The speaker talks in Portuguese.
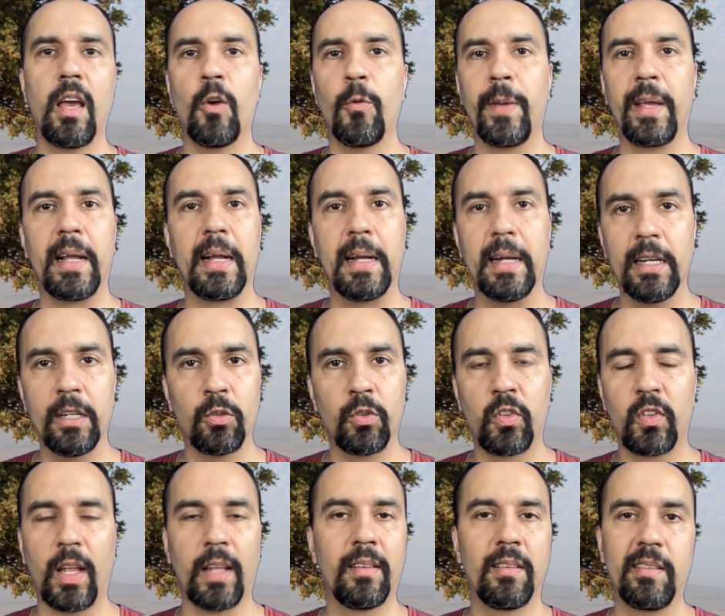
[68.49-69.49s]
é um engano
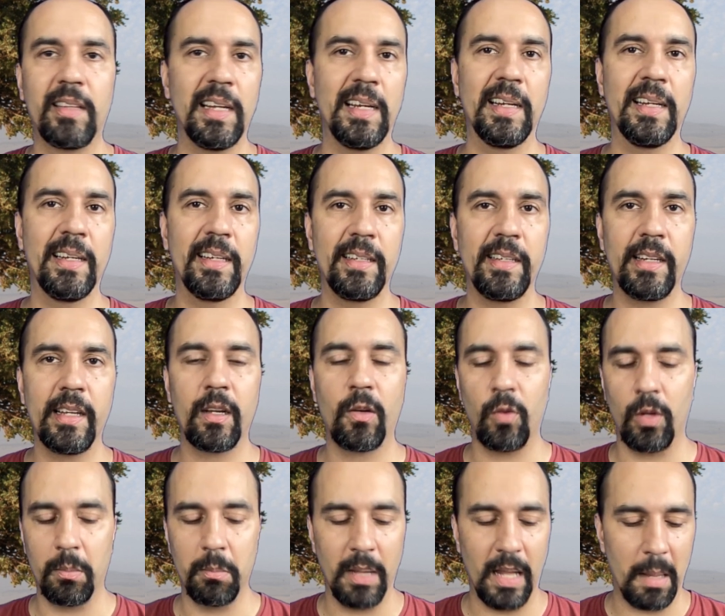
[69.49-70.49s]

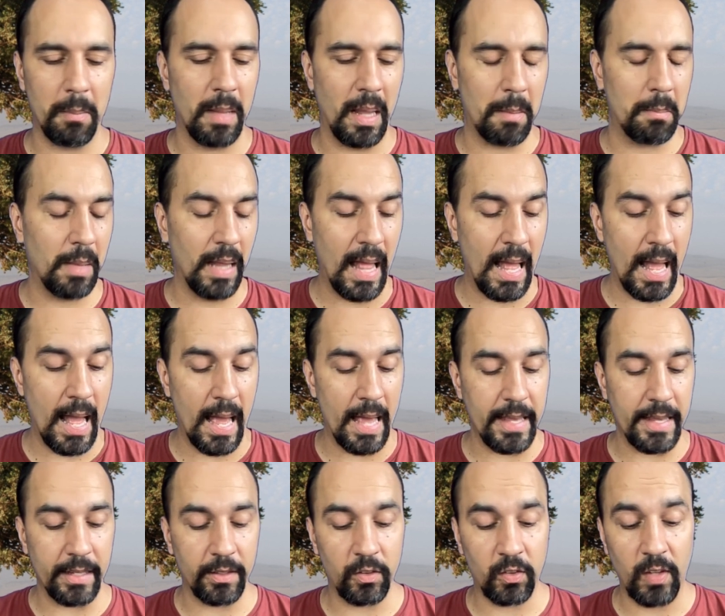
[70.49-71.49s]
satânico e blá blá blá
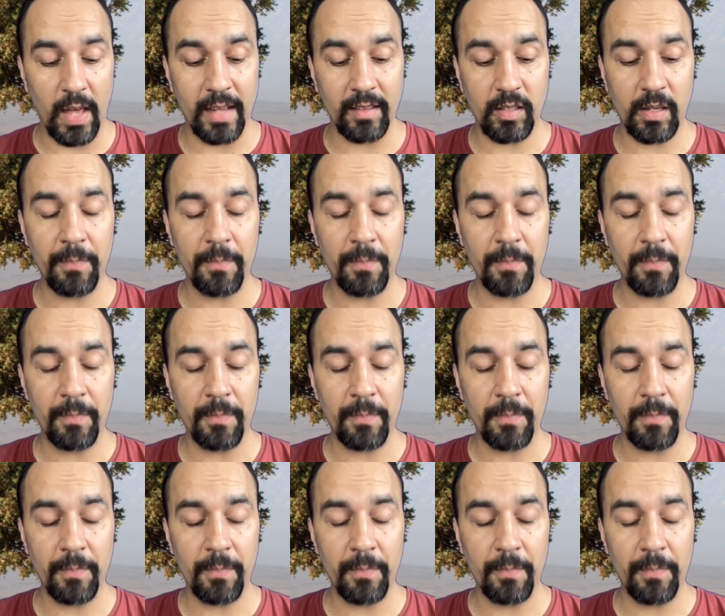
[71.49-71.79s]
e etc.